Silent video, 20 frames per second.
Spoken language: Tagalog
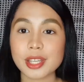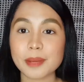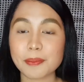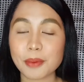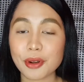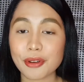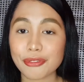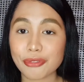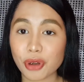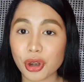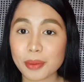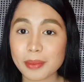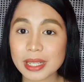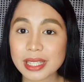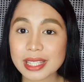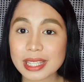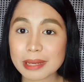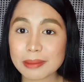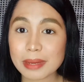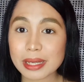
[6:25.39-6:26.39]
Sa
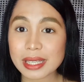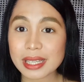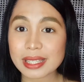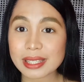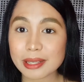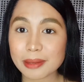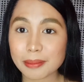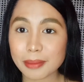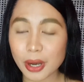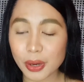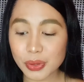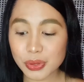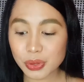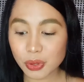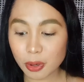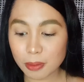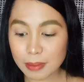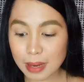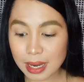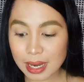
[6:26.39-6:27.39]
performance naman niya sa
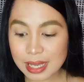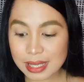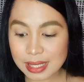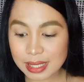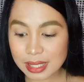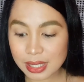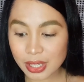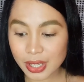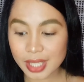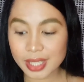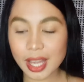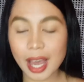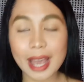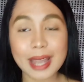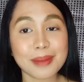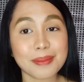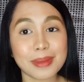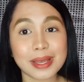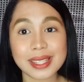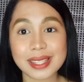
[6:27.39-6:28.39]
brows ko mga sisteret,
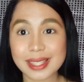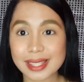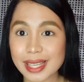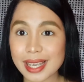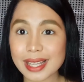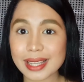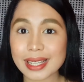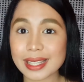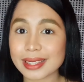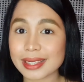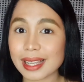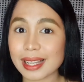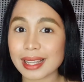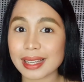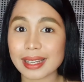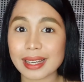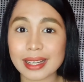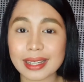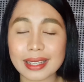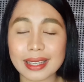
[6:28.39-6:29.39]
ay must say na
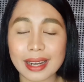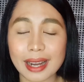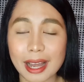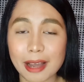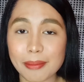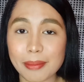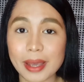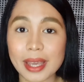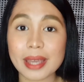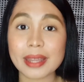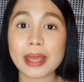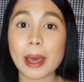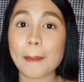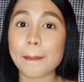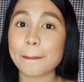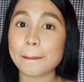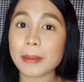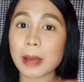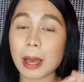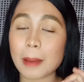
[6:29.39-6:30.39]
talagang grabe,
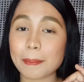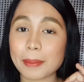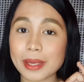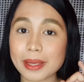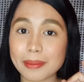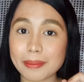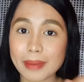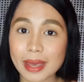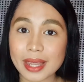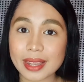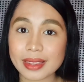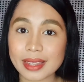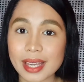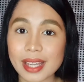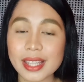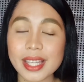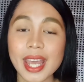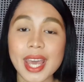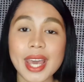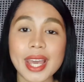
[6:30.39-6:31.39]

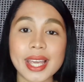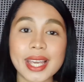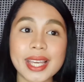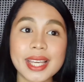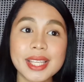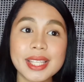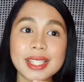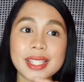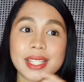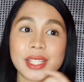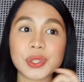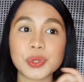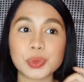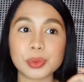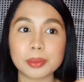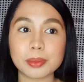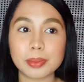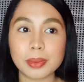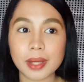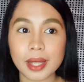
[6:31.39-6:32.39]
napaka-pigmented, easy
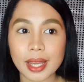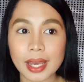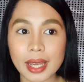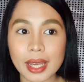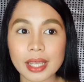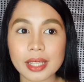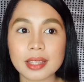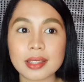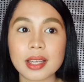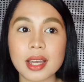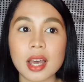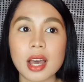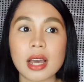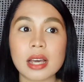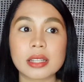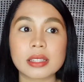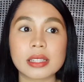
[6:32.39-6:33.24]
to blend,